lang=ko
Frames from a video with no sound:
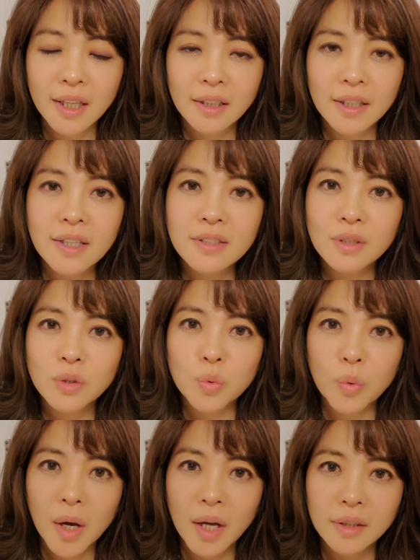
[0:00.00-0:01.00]
댄스를
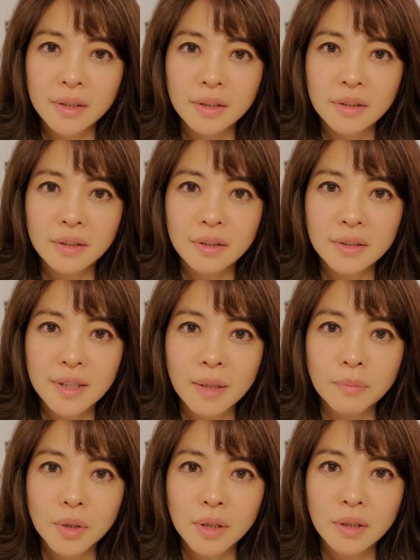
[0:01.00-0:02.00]
좋아하는
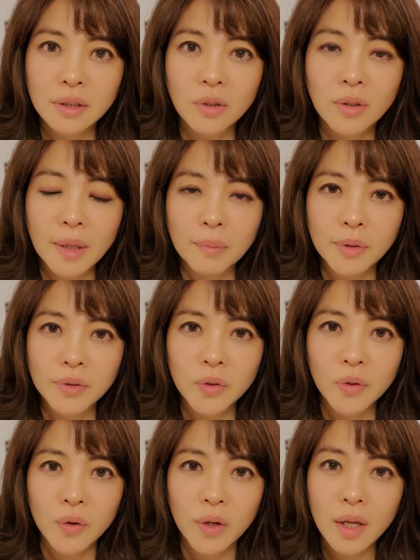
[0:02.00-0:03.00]
사람들이
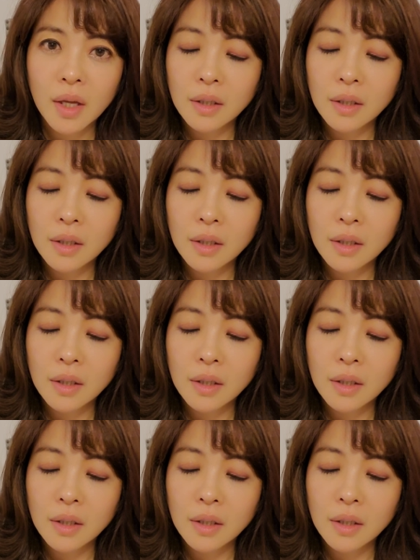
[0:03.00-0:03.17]
늘어나면서